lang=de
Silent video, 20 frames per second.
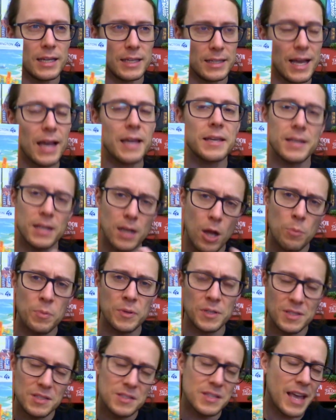Ja, ich glaube,
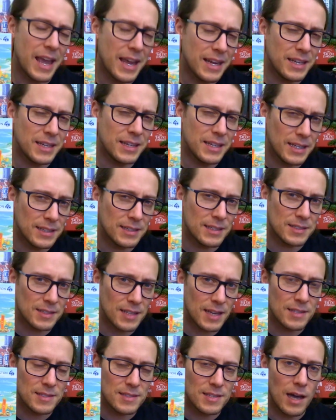in diese Ecke geht das
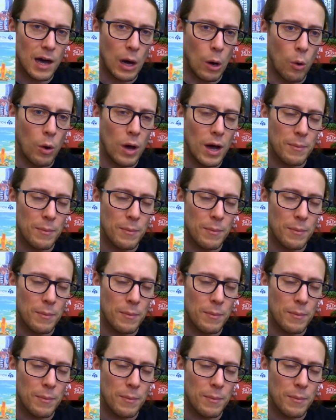Ganze auch,